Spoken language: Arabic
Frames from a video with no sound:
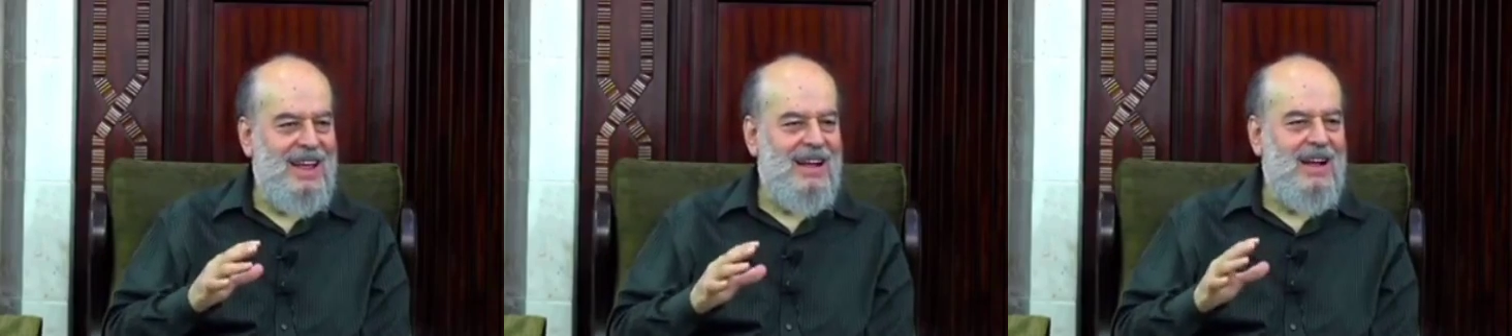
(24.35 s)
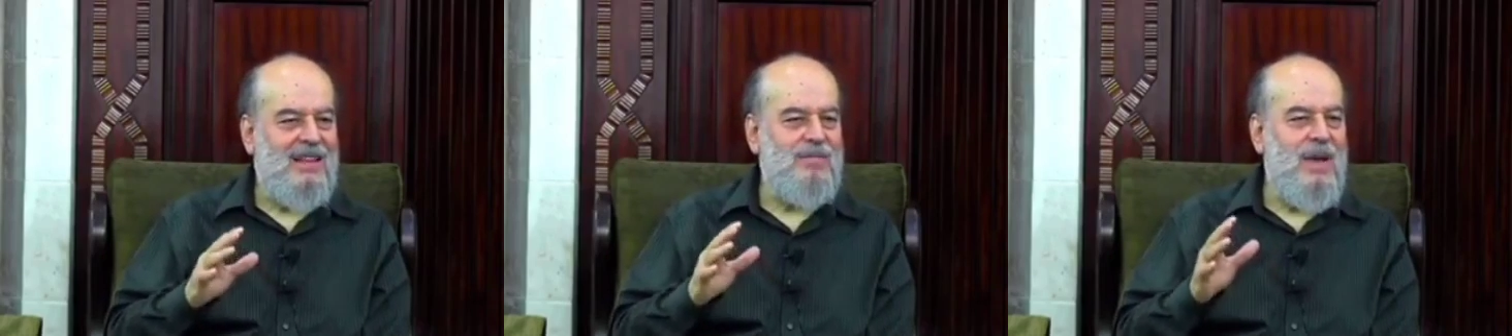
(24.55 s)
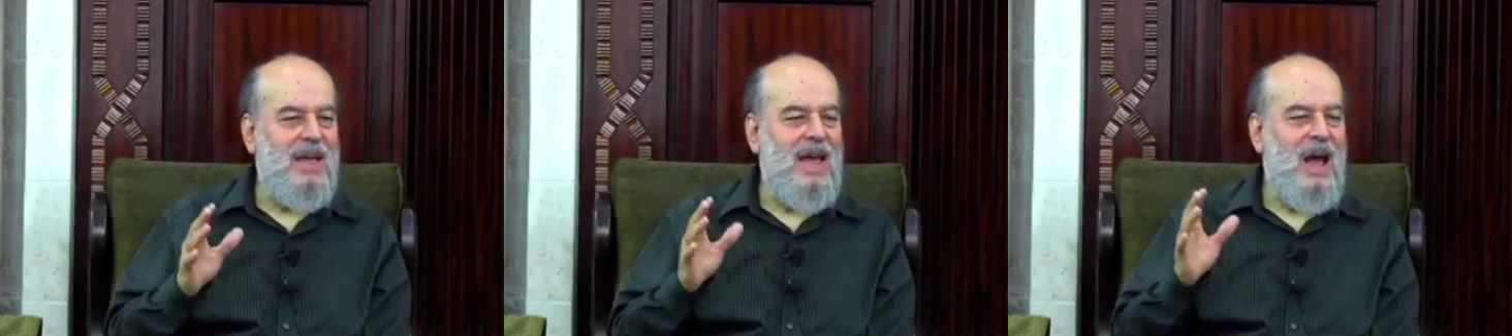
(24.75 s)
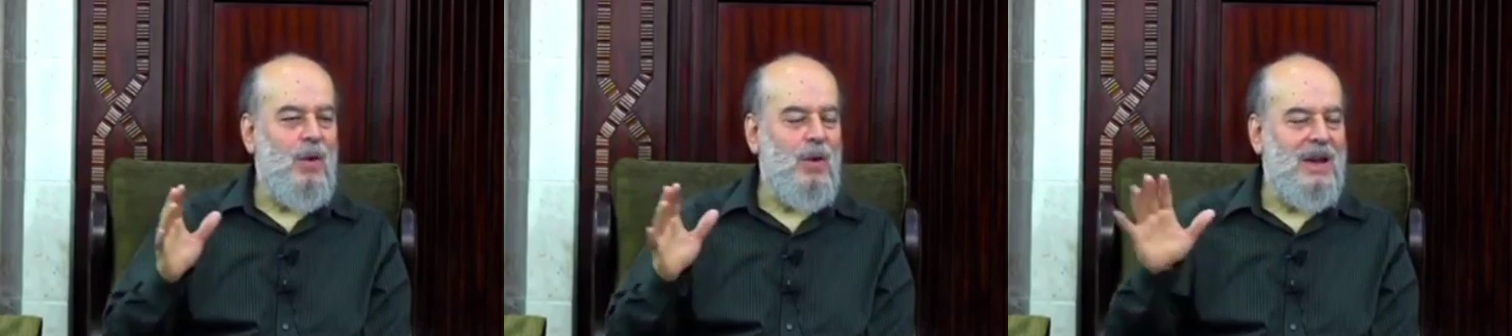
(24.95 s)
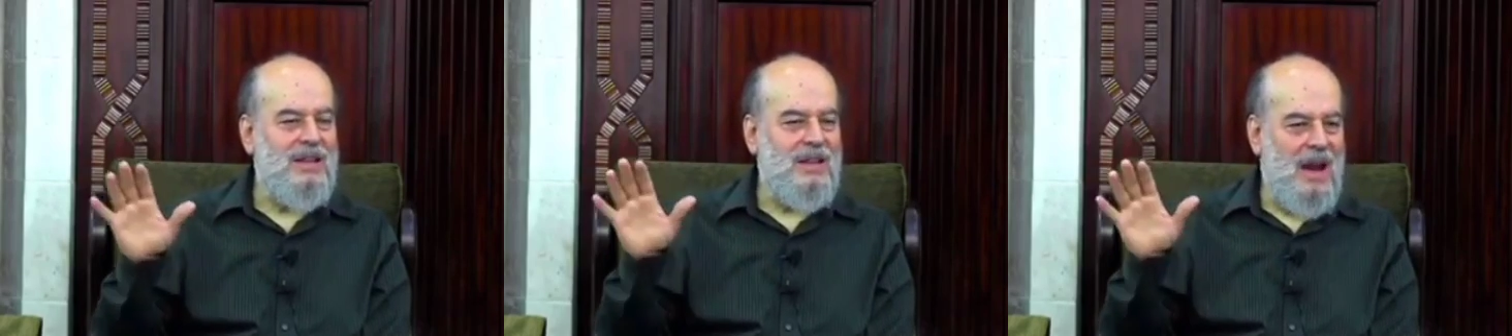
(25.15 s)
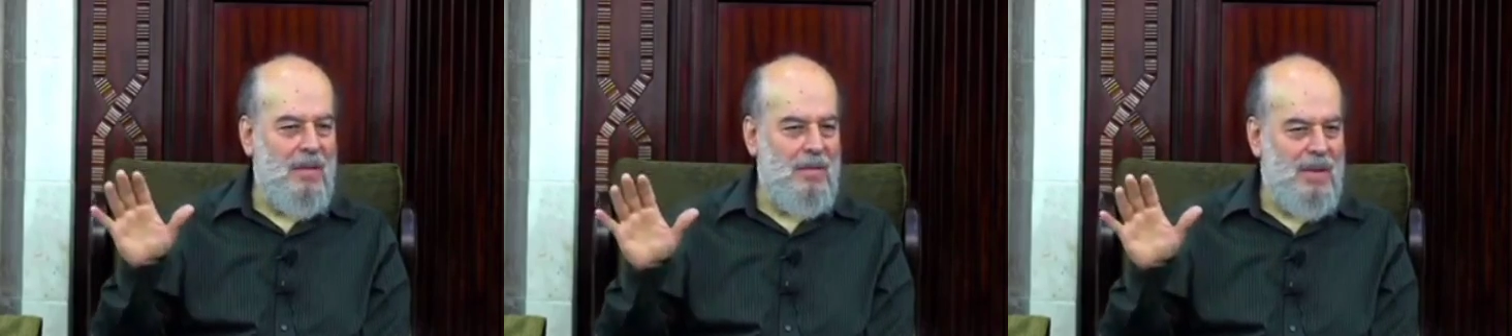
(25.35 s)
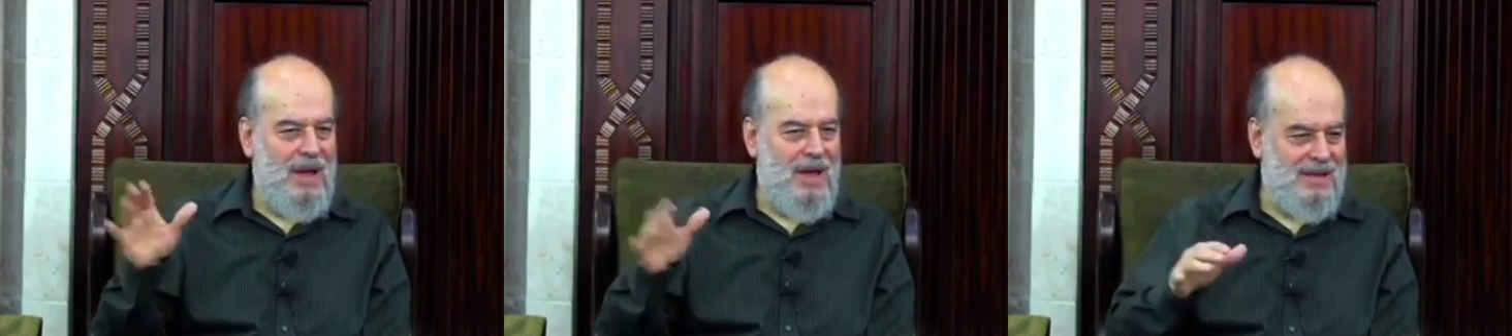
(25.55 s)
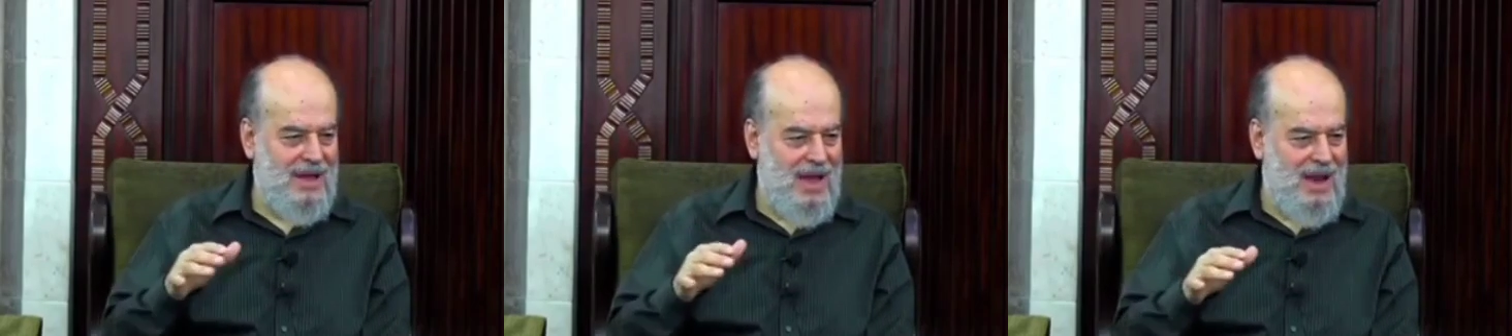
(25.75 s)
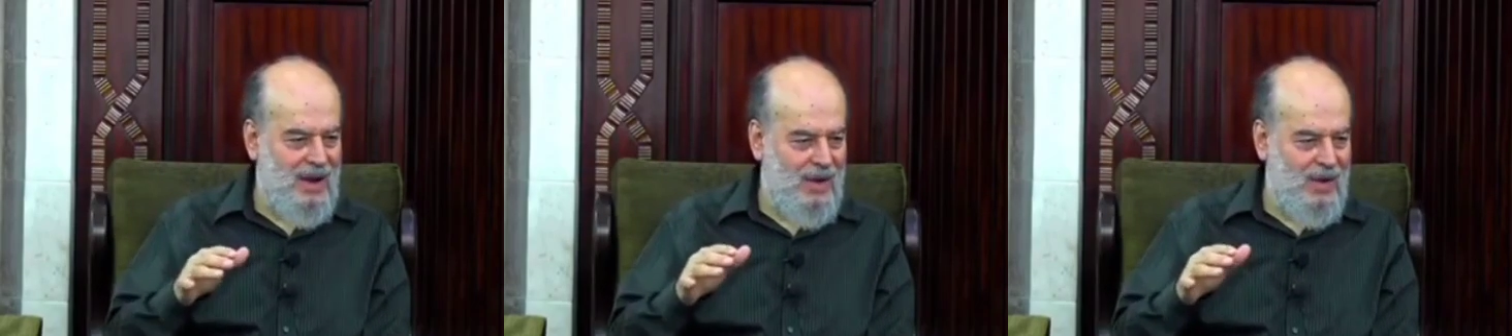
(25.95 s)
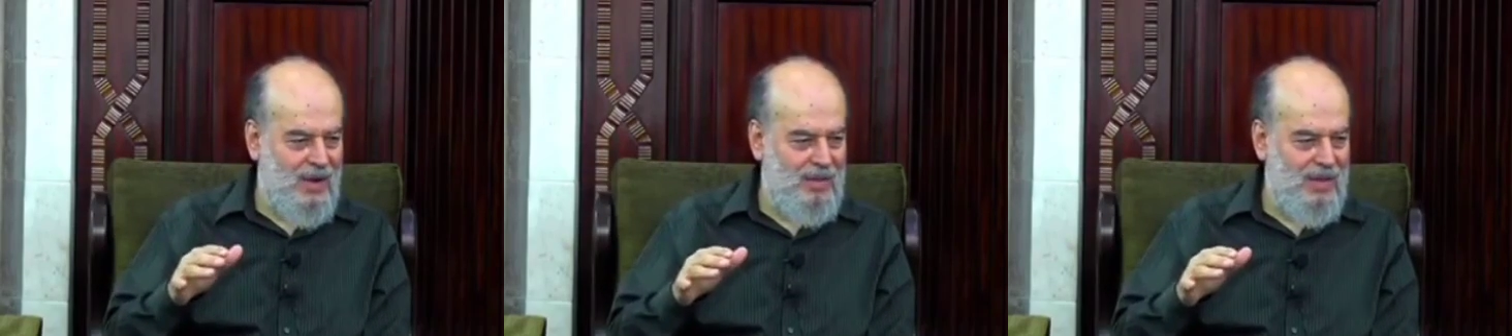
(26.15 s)
قد ما يحاول ترامب يغطي
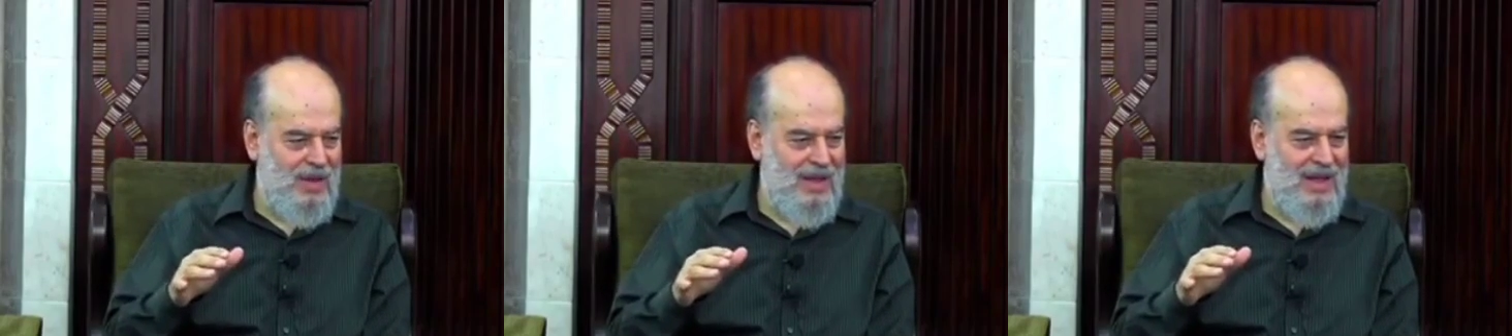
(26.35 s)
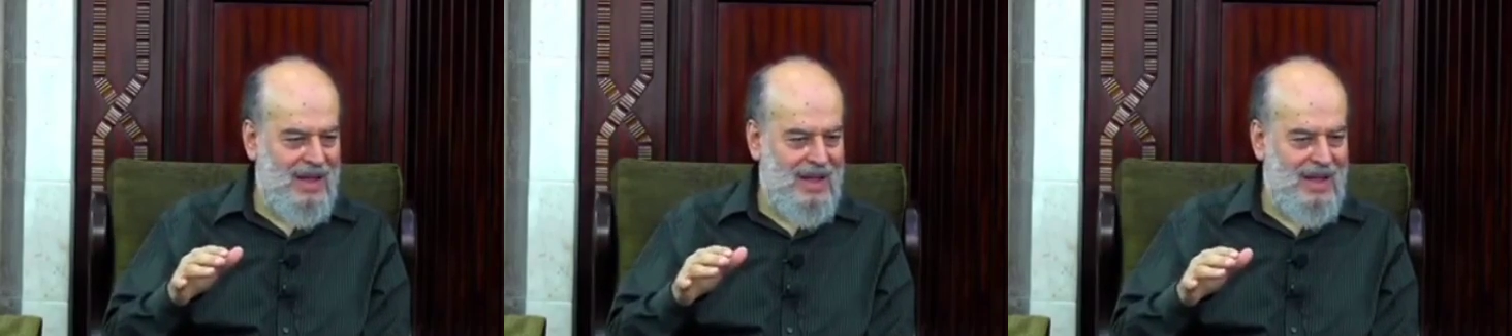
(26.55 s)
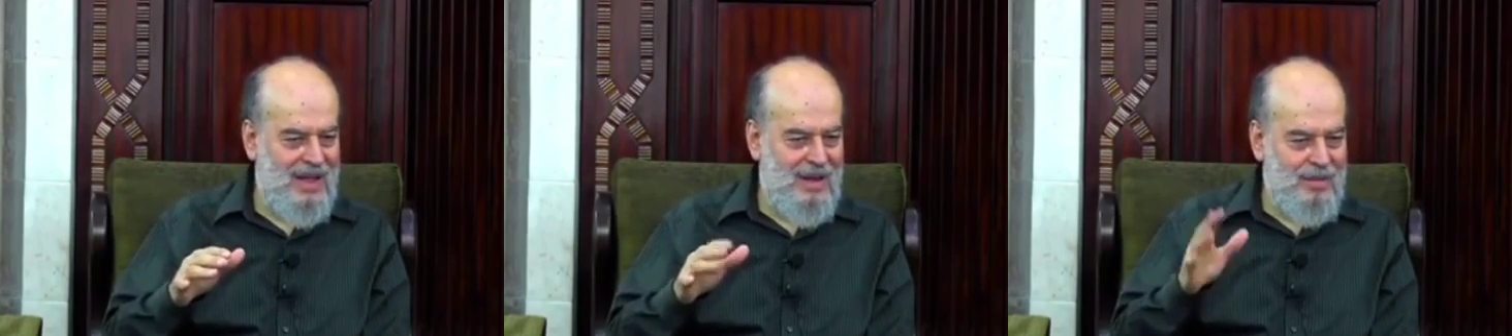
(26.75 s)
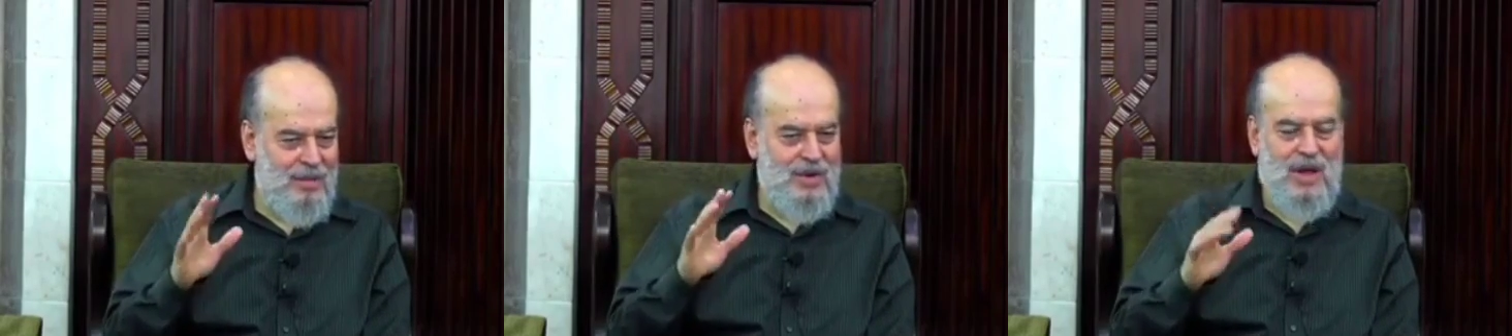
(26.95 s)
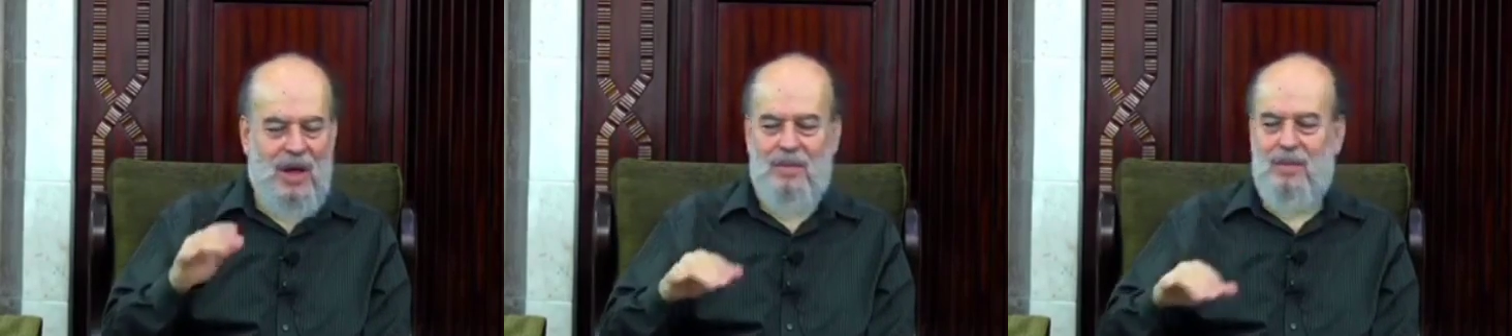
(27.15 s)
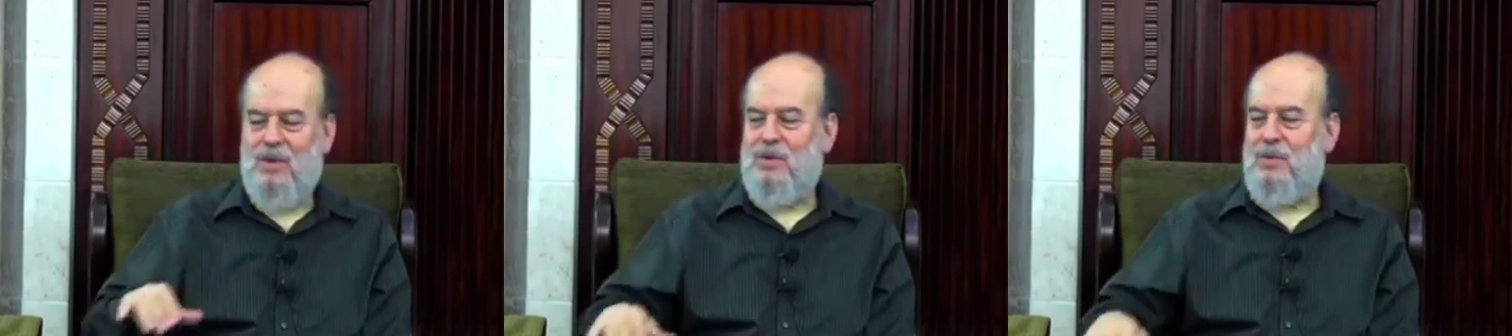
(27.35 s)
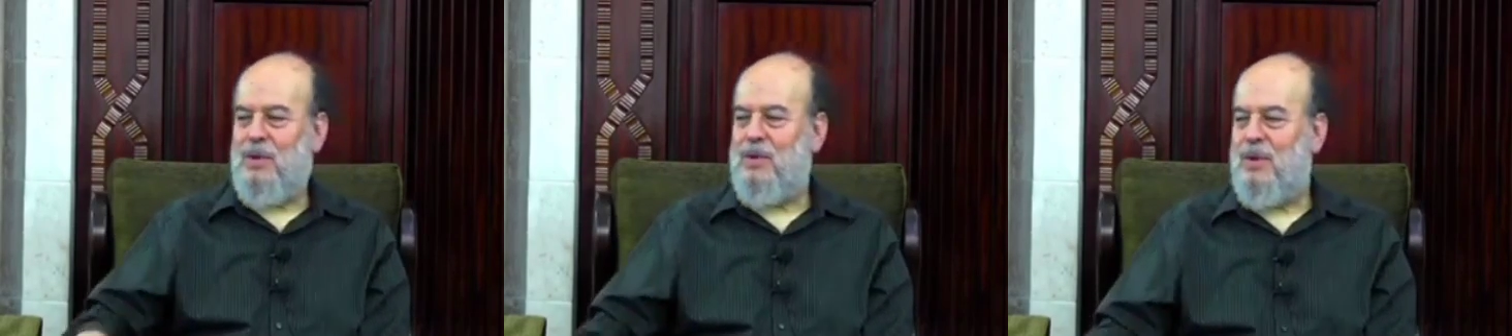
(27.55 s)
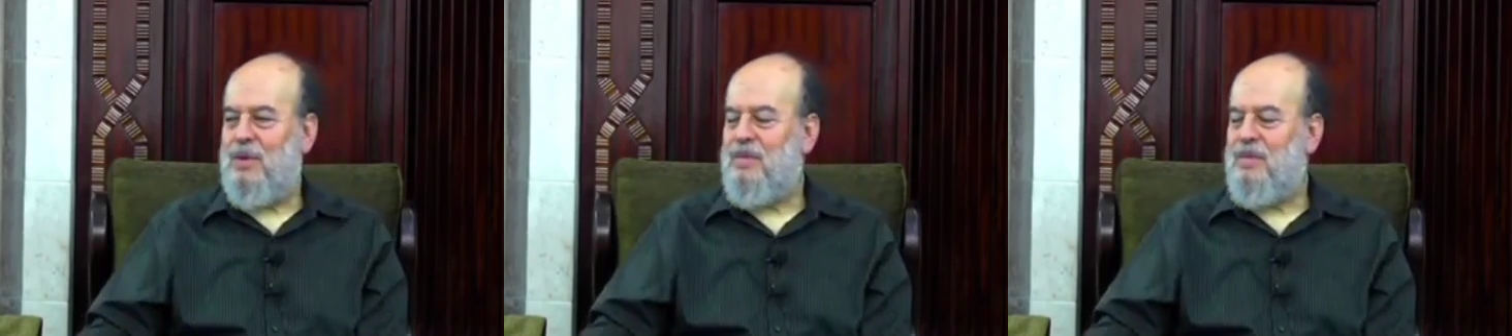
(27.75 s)
عليهم مش عم بزبط